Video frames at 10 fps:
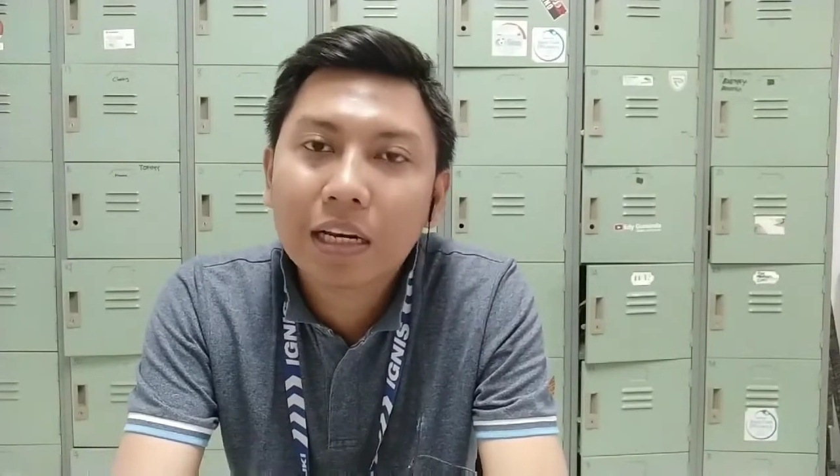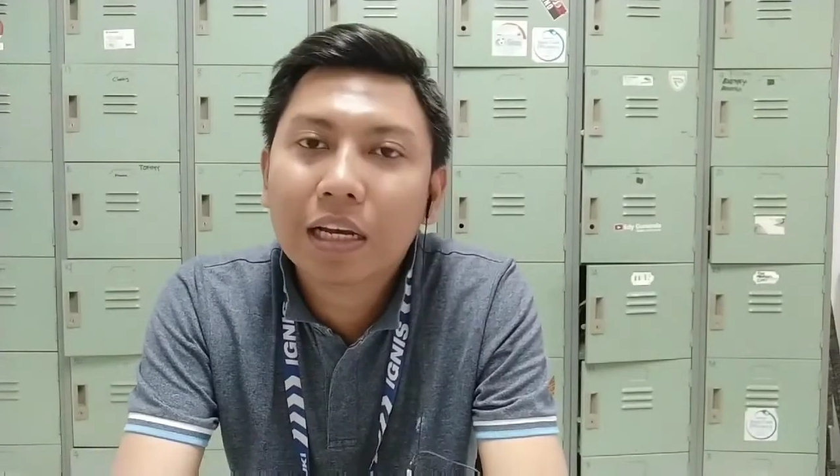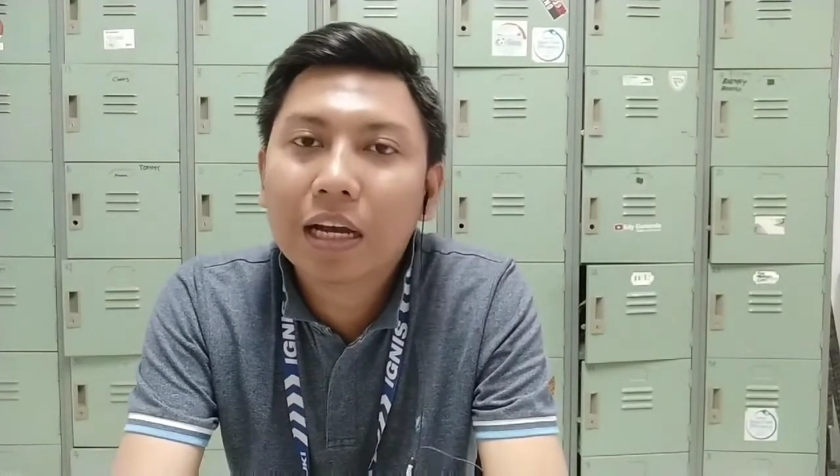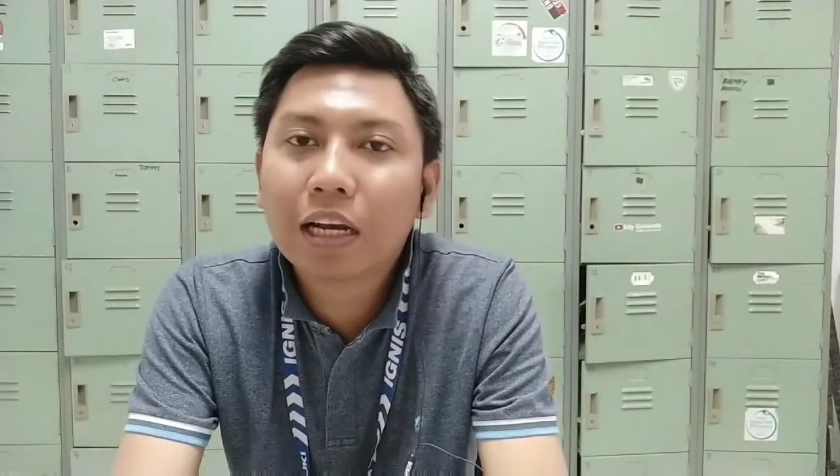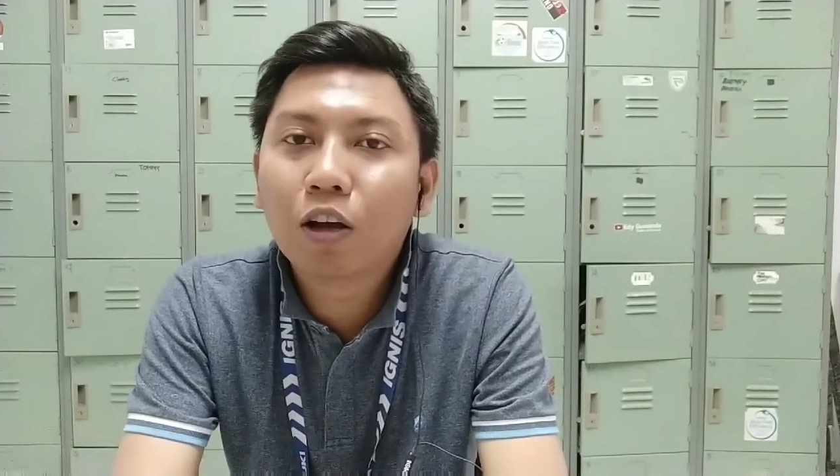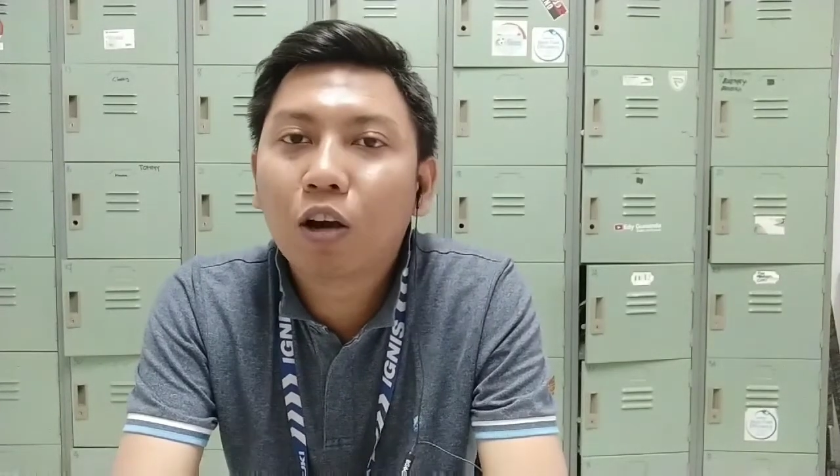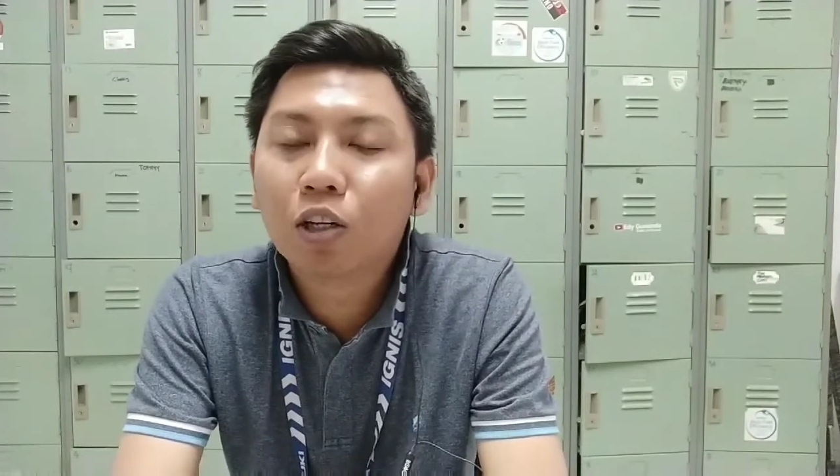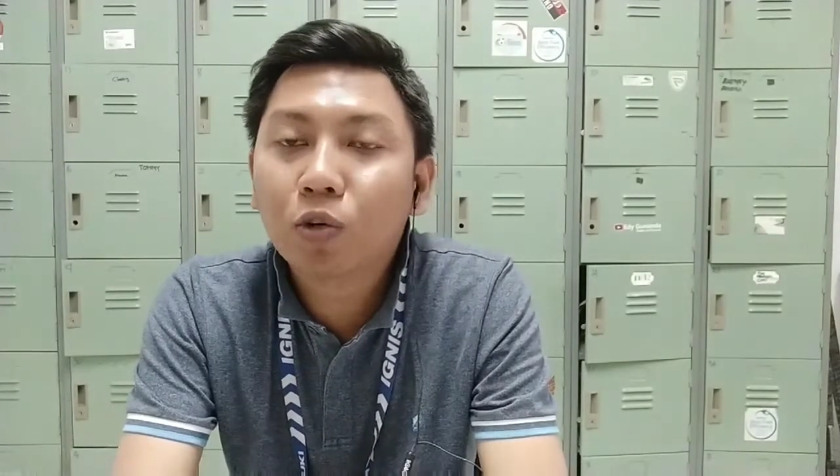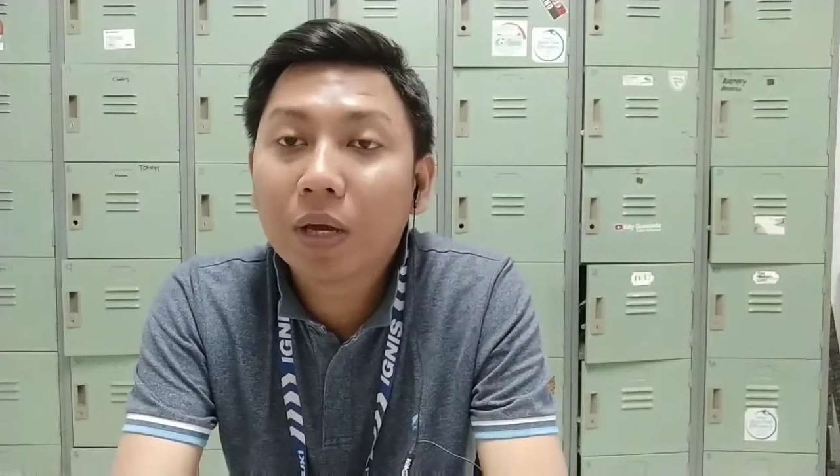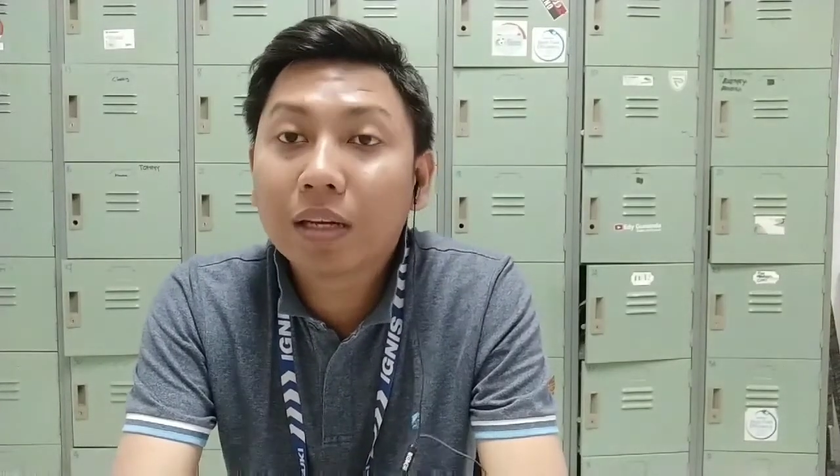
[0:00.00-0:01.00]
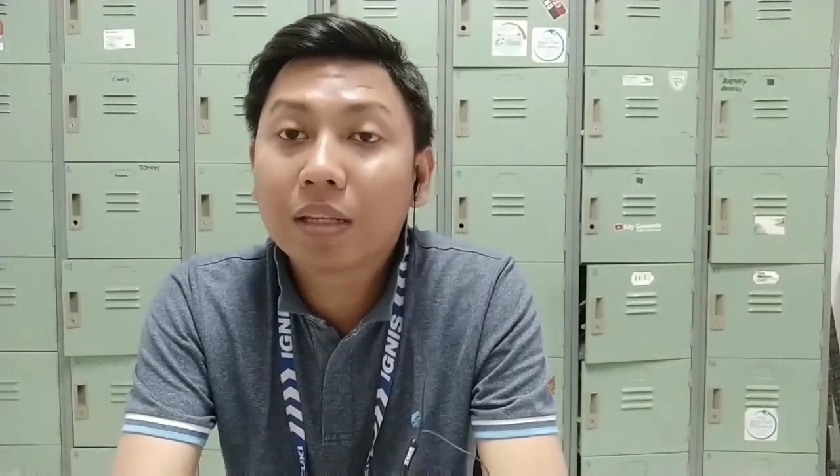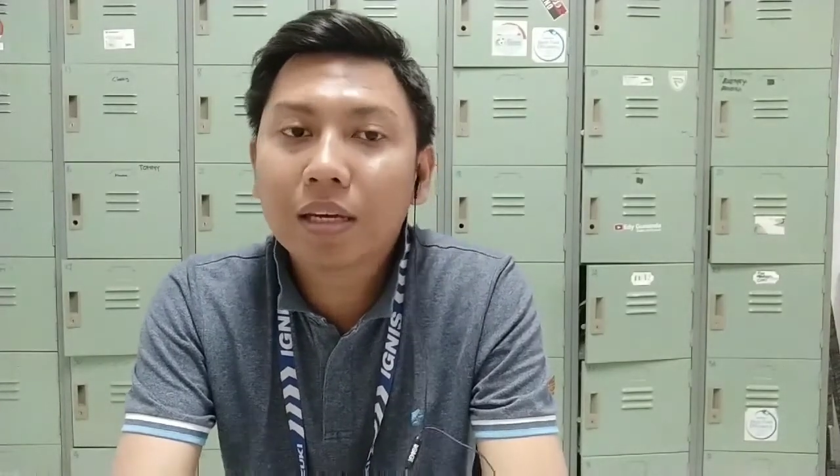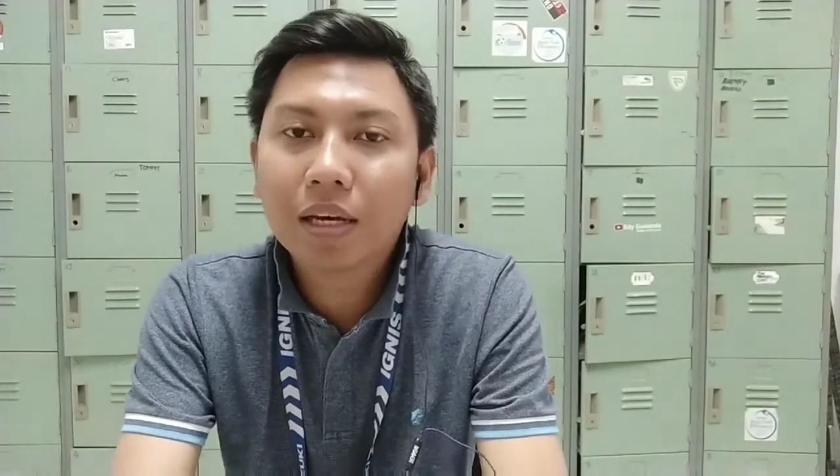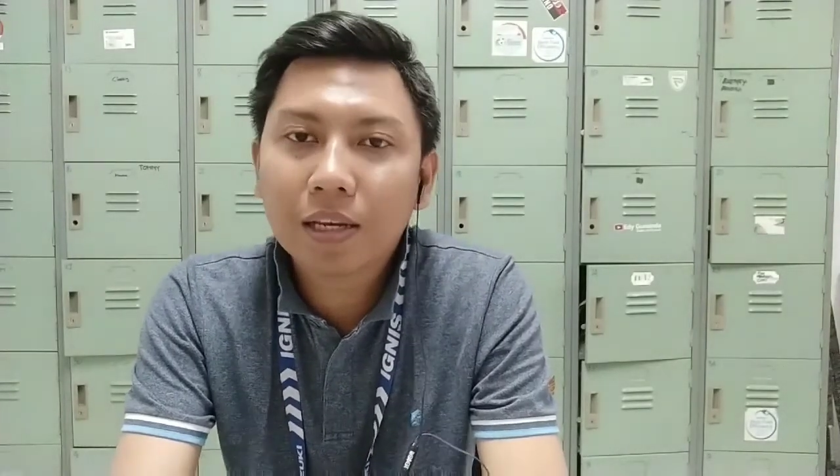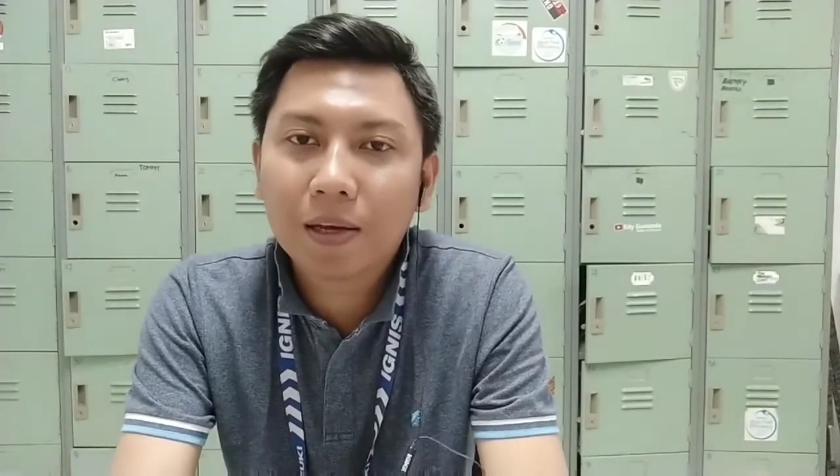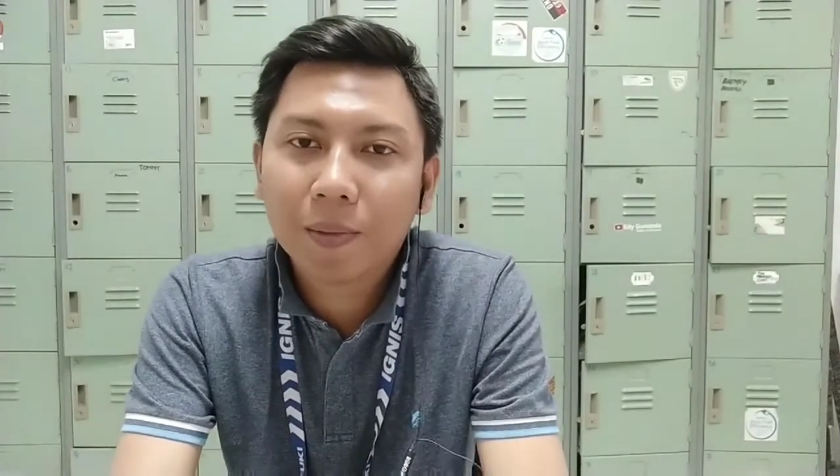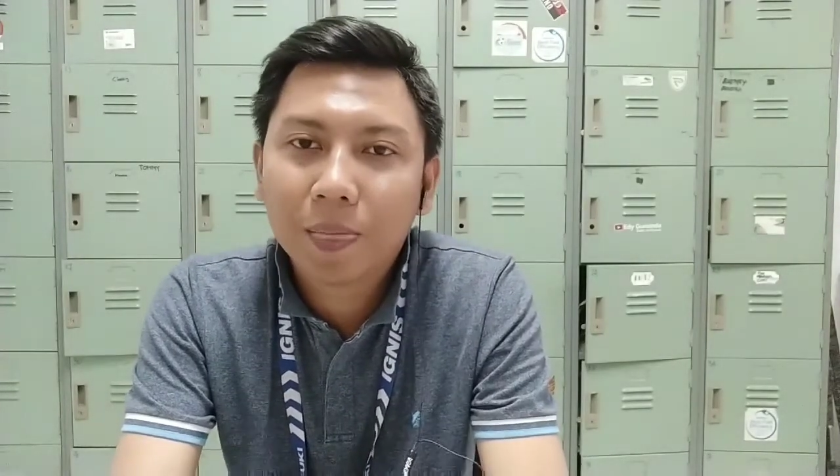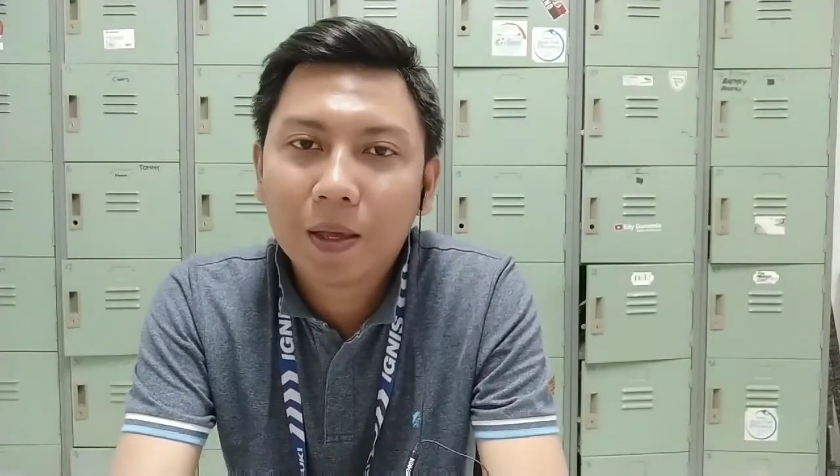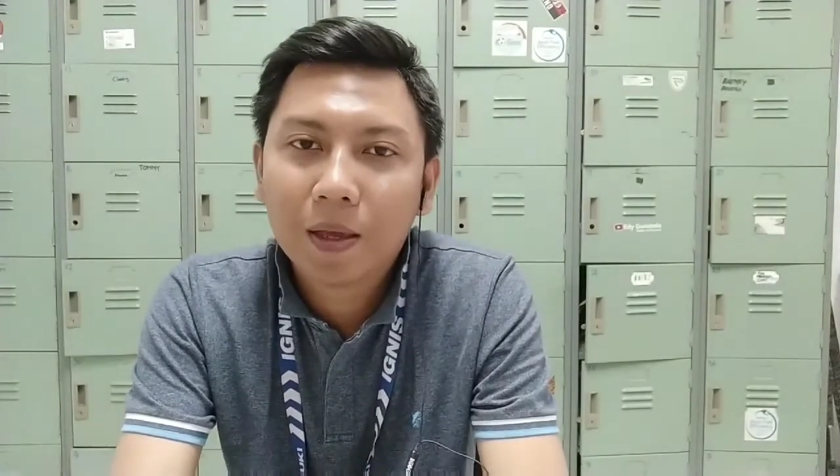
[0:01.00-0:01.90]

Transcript: dengan all new R3-nya.